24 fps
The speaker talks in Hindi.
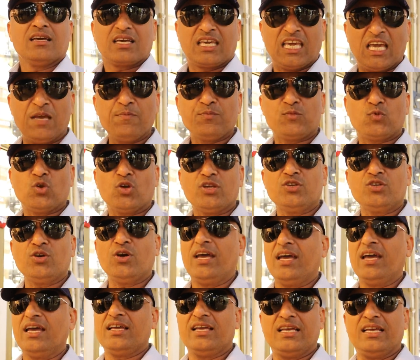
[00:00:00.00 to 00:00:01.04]
कीमतें जो
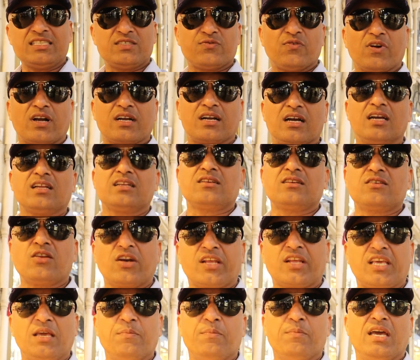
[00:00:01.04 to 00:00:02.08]
हैं इस वक्त
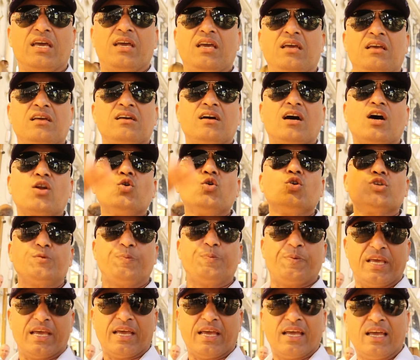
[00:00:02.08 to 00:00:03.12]
टर्की में अरूज
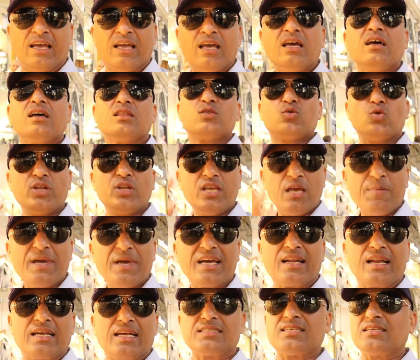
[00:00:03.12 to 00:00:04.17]
पे हैं दुनिया
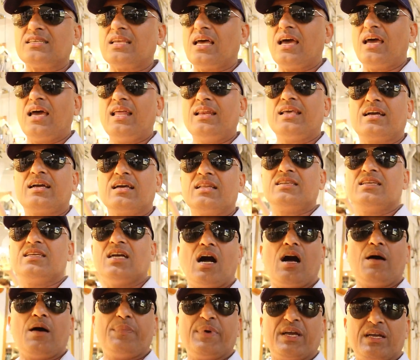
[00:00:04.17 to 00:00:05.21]
में क्राइसिस आया लेकिन
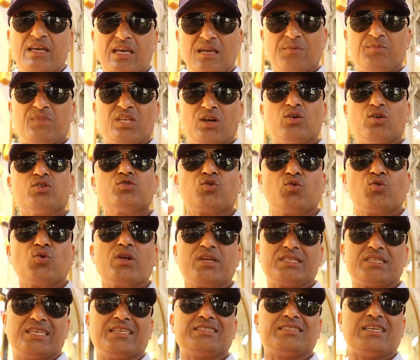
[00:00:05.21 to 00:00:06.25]
यहाँ पे कीमतें कोई
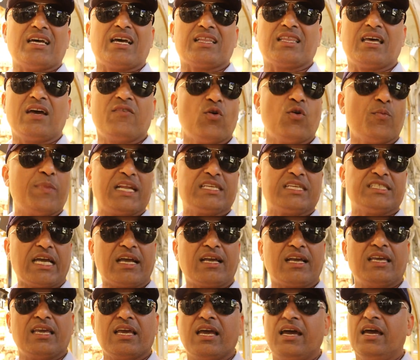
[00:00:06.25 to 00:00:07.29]
ज़रूरत से ज़्यादा है वो मैंने
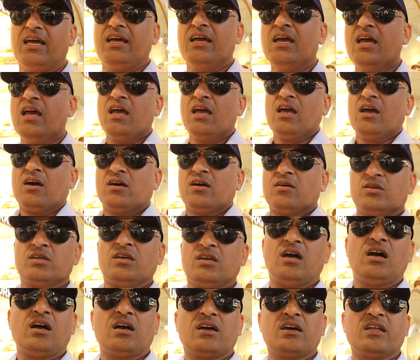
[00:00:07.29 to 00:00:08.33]
चेक किया है तो
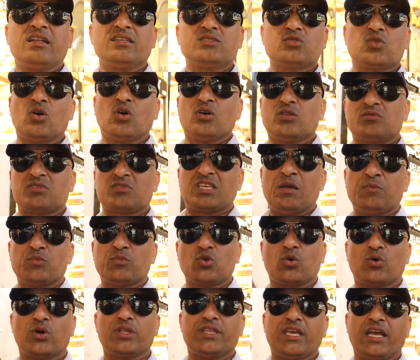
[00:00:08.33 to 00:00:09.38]
यहाँ अगर इसको
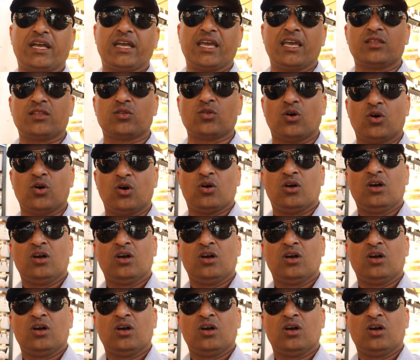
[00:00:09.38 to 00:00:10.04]
कीमतों को देखें तो